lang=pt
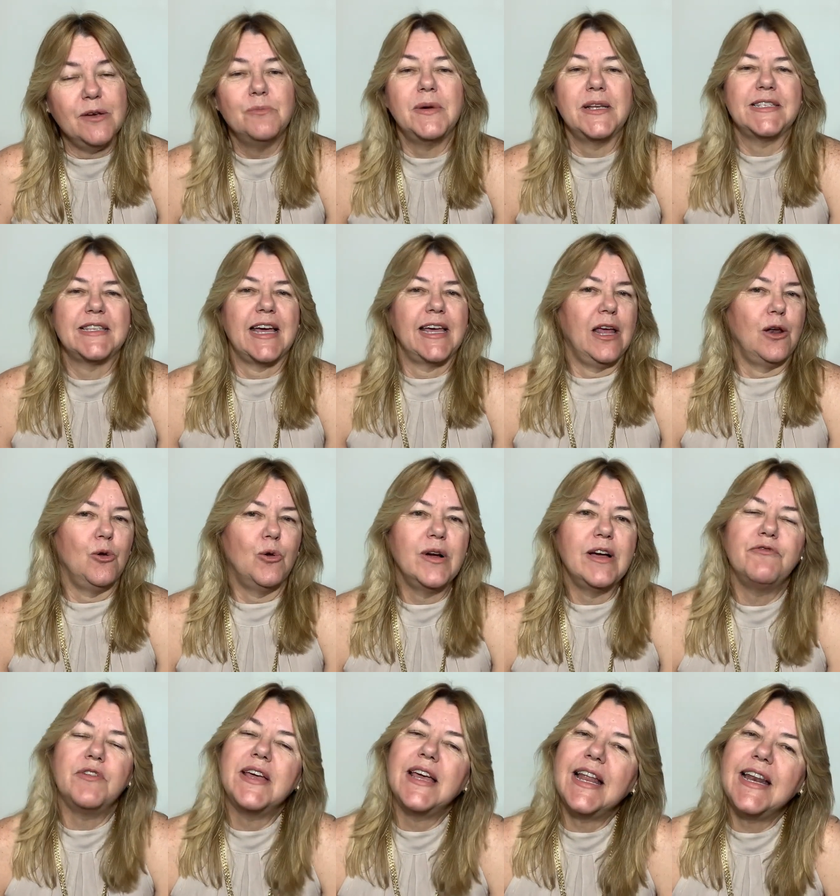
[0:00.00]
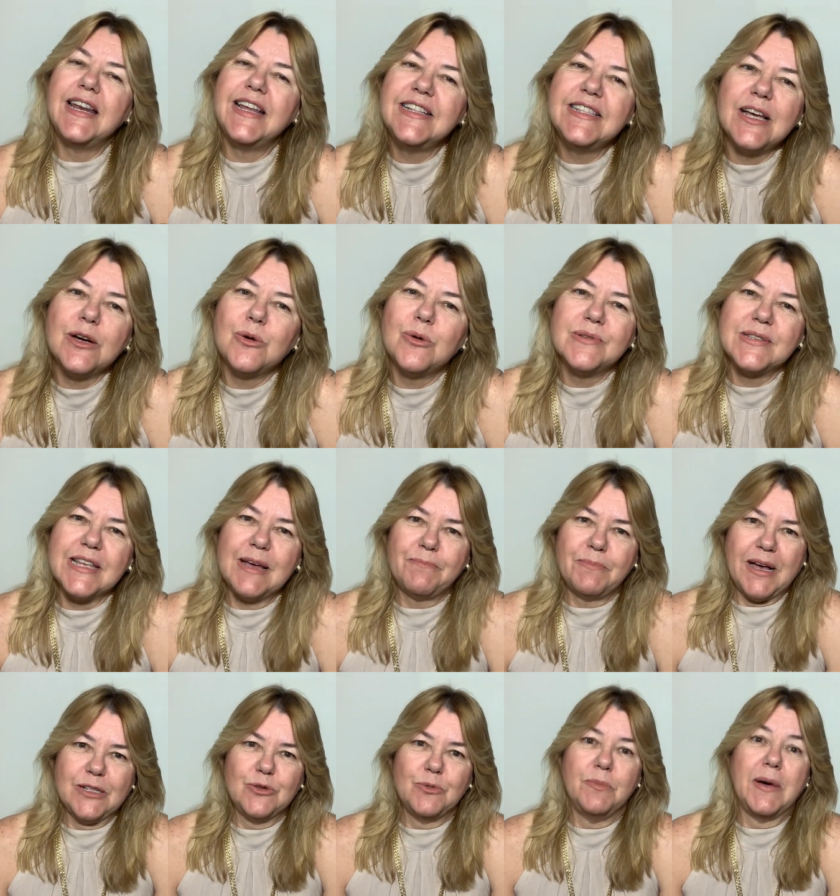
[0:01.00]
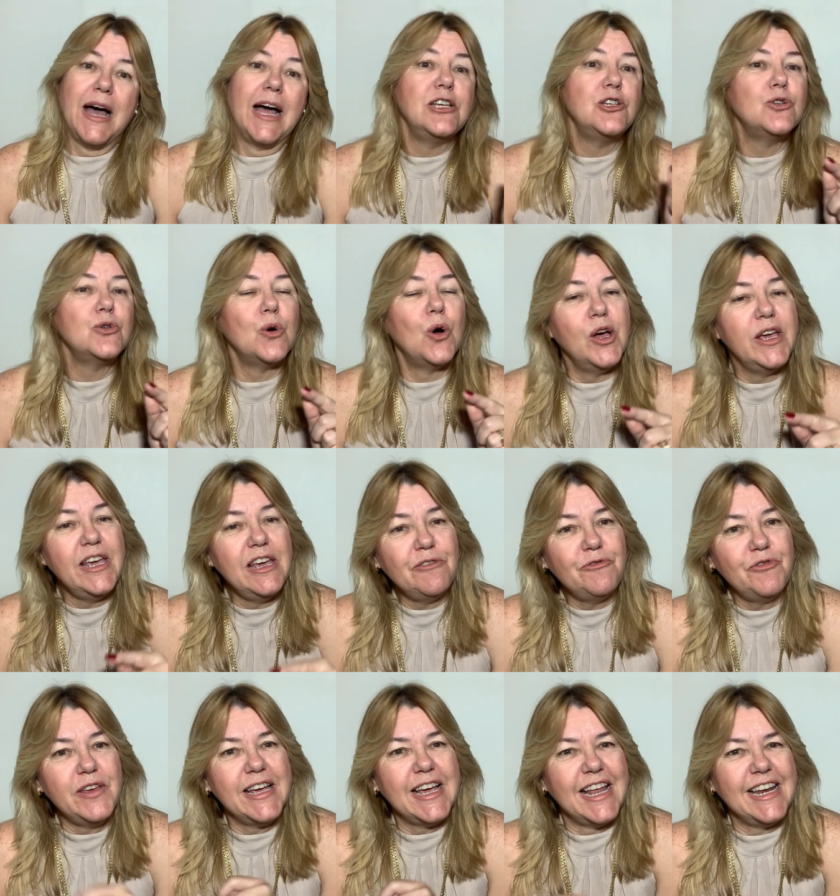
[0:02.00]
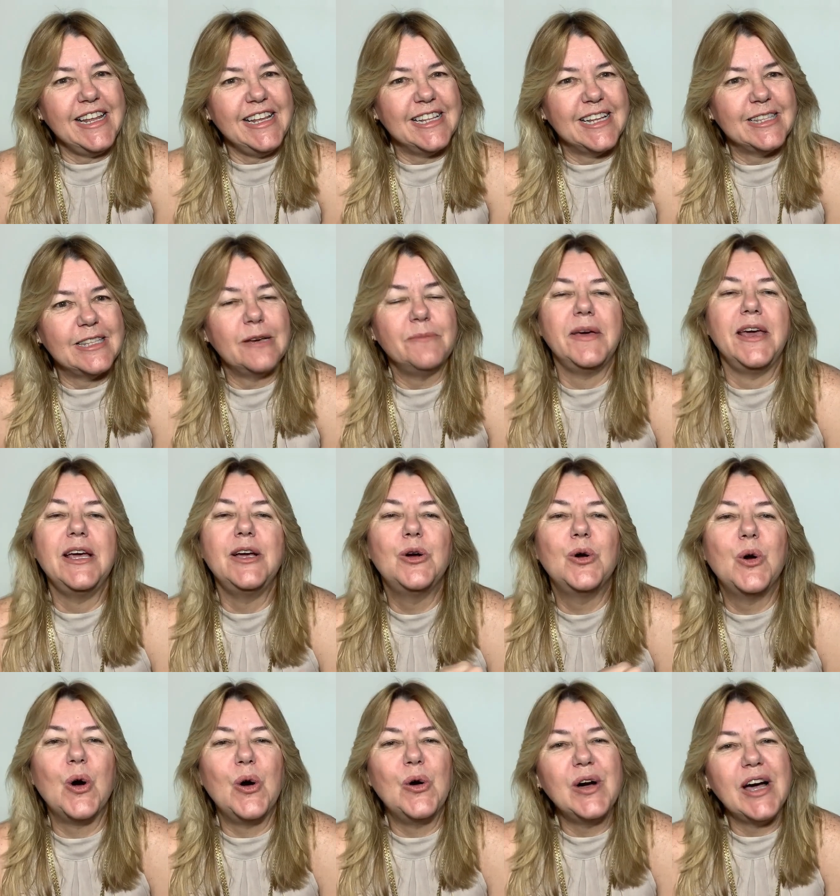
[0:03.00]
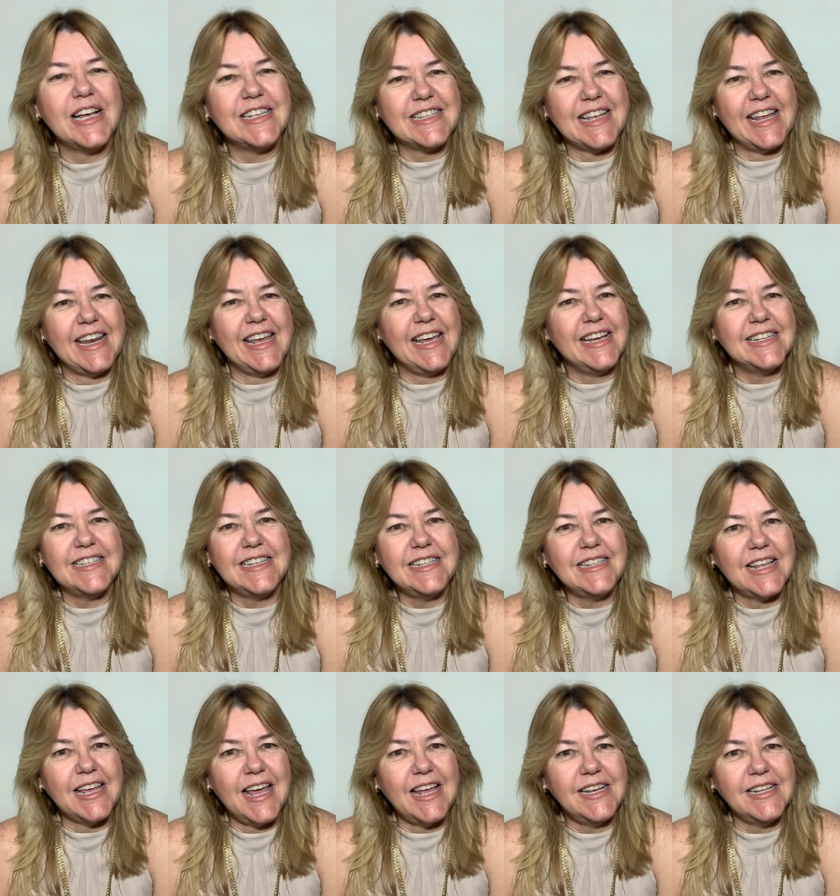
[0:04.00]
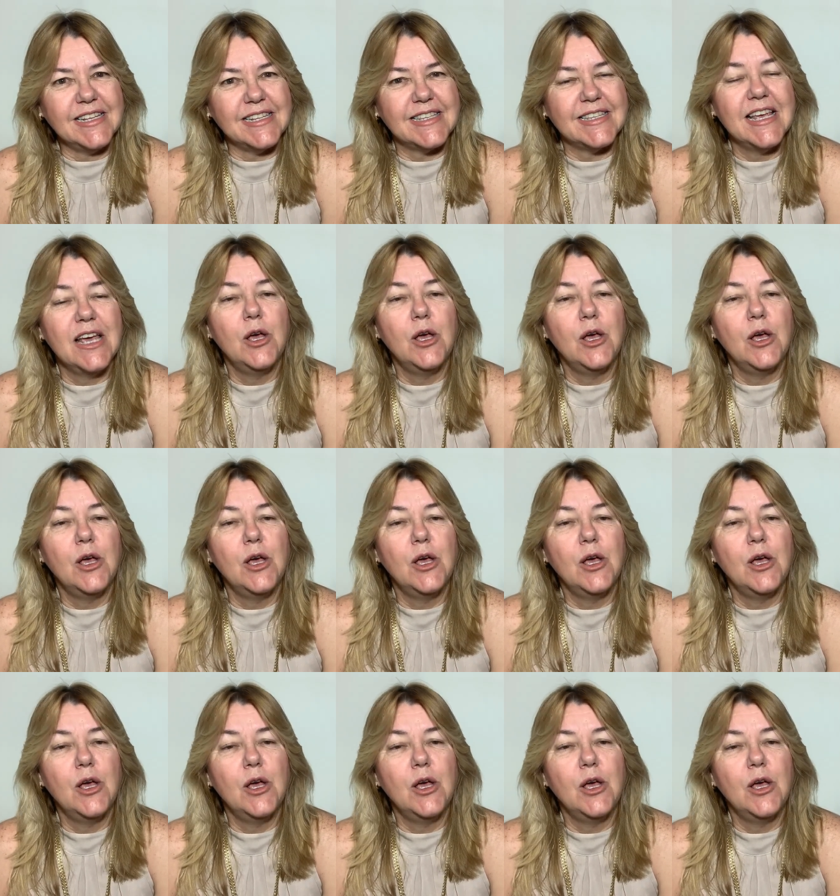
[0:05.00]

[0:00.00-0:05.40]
Uma saia longa fica linda com o sapato baixo e fica linda também com rasteirinhas e tênis.